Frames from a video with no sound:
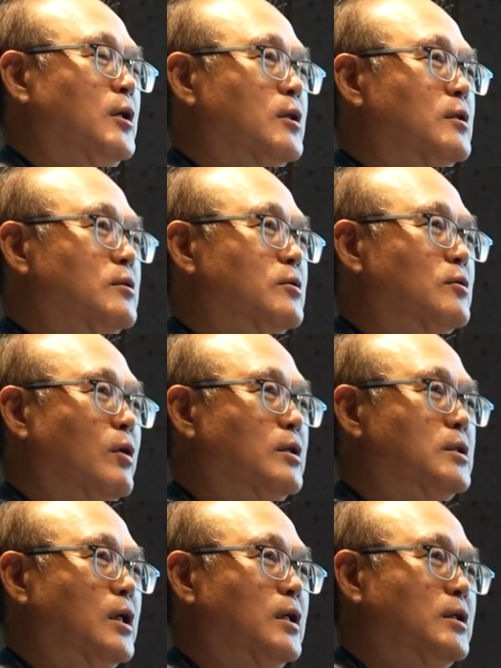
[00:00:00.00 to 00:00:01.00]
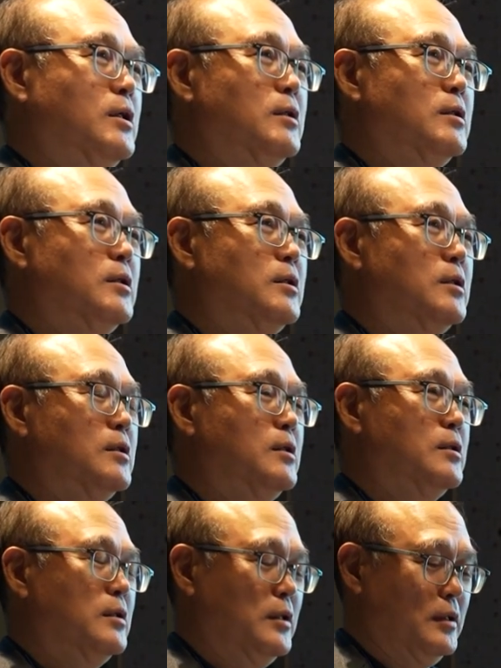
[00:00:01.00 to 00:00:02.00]
그 굉장히 큰
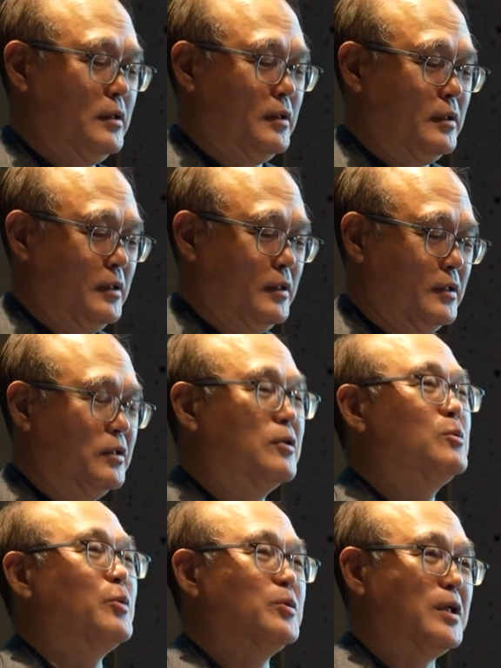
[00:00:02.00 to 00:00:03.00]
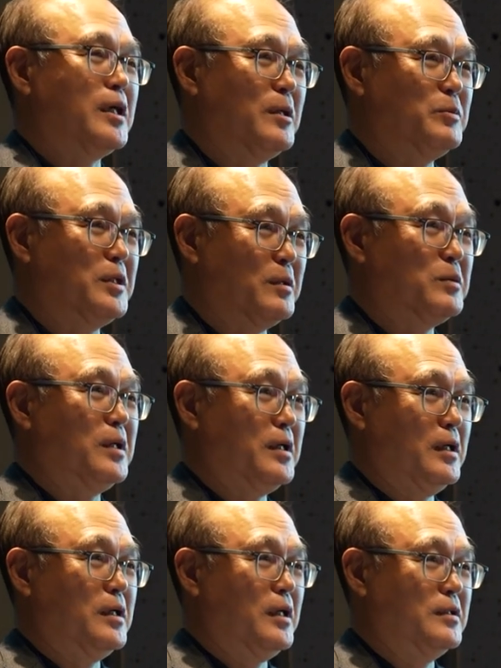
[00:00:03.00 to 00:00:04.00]
그이 득을 본 사람이라고
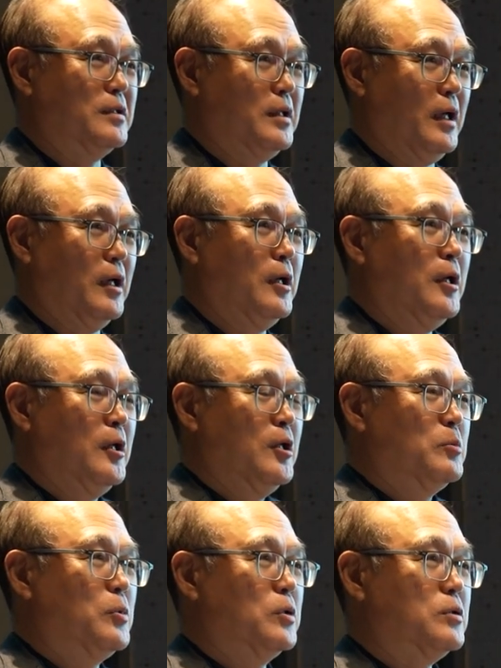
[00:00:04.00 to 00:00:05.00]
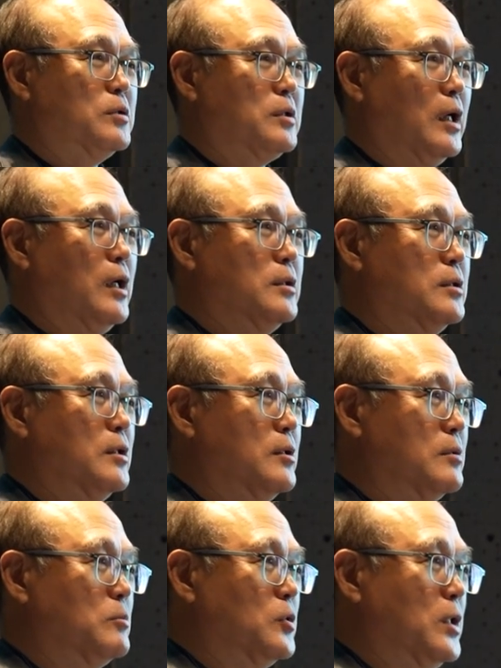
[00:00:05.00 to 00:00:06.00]
생각을 하는데 뭐 제가 이제
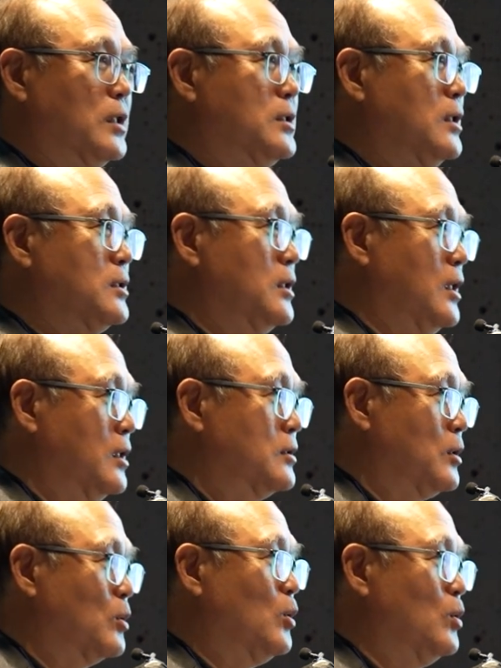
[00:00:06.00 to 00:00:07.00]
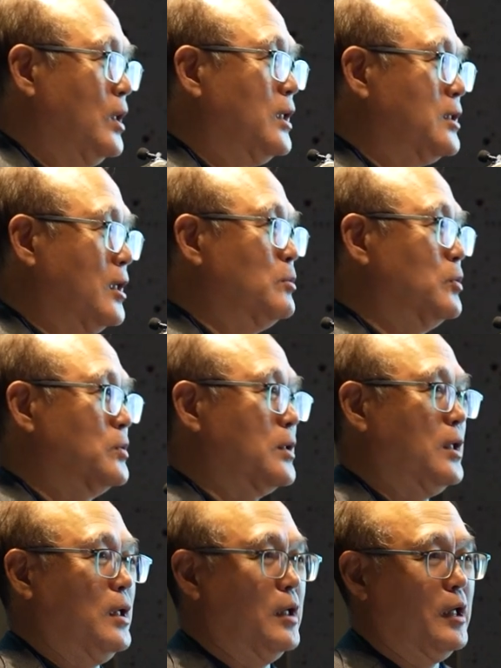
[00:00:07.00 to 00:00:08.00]
뭐 객체지향 전공을 하다가
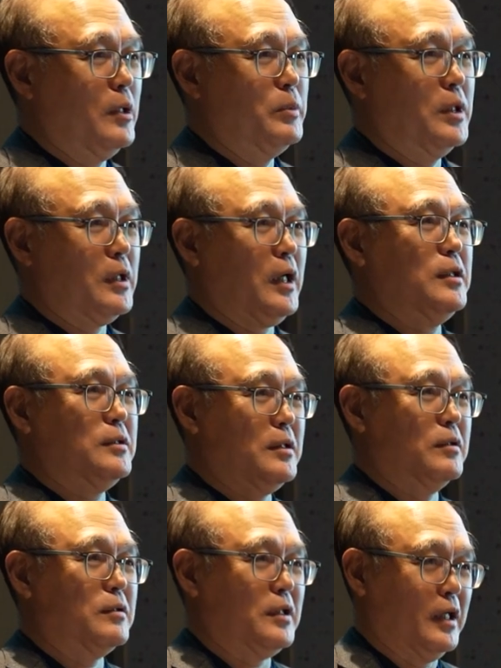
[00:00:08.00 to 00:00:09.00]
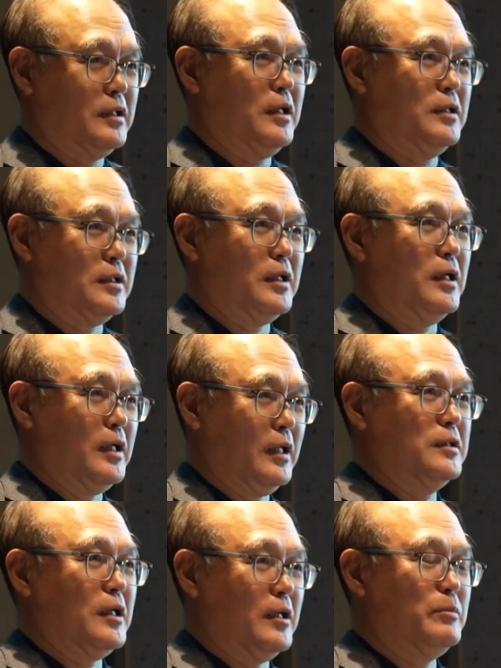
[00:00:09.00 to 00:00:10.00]
보니까 아마 카이스트에서 객체지향
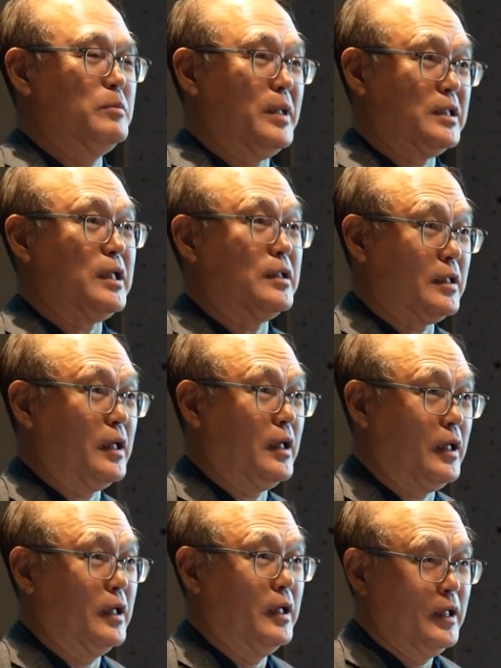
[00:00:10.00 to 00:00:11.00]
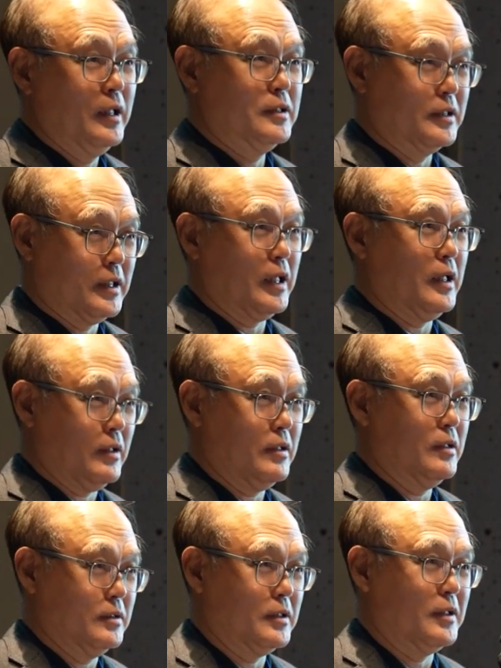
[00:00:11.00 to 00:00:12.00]
한 사람을 막 찾다가 이제 제가
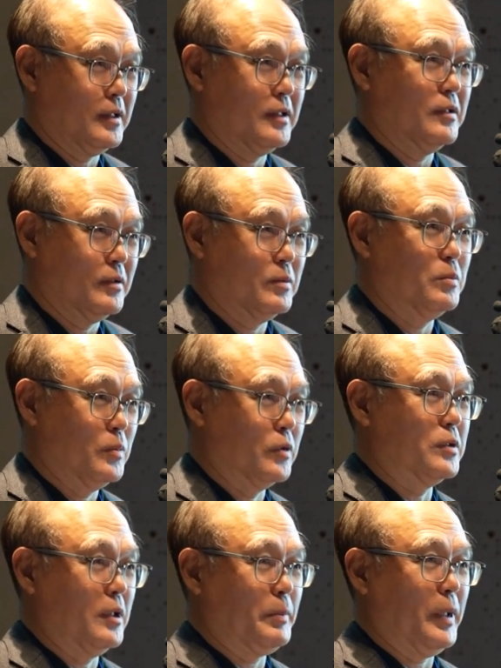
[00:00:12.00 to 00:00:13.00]
어, 이제 어떻게